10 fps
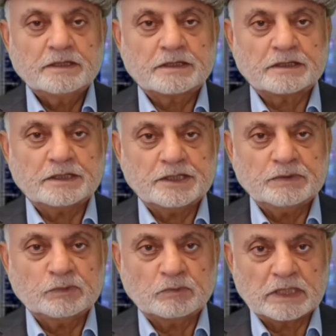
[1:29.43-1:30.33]
कि इन
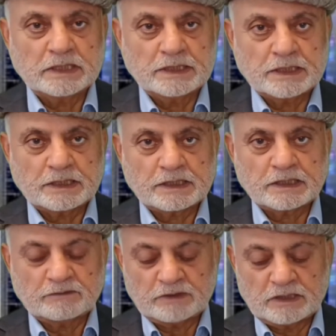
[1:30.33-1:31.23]
ममालिक के
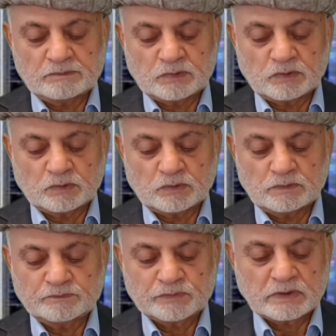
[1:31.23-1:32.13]
अवाम को
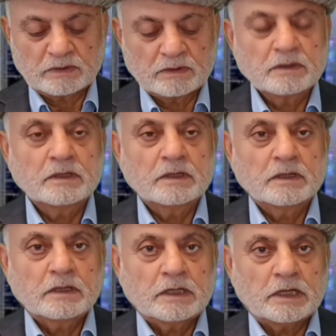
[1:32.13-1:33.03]

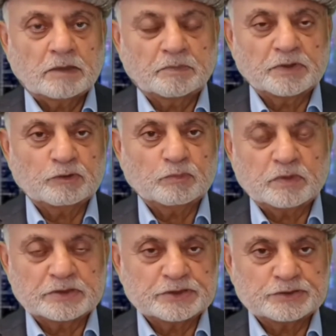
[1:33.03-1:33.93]
अपने
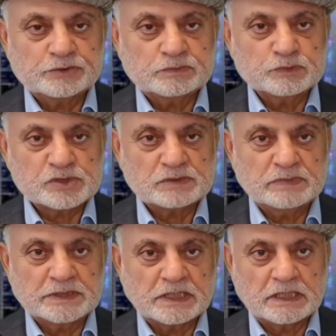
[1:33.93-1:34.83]
ऊपर ये जो
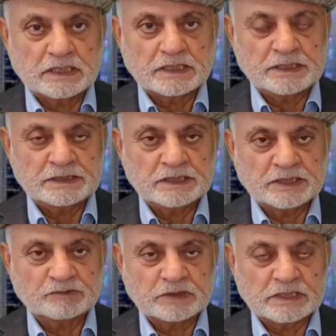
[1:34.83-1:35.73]
मुसीबत आ रही है
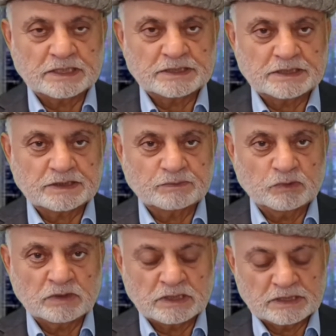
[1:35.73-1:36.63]
तोानाई के
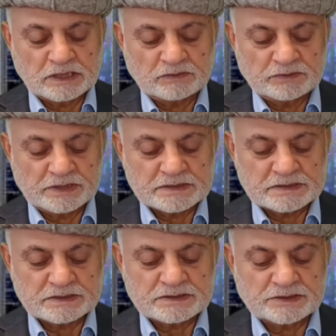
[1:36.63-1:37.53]
बहरान की वजह
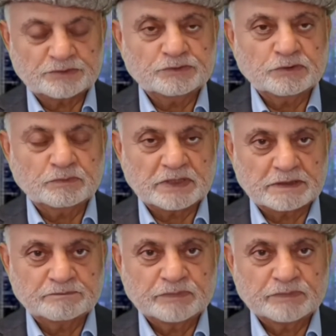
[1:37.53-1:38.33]
से सर्दियों में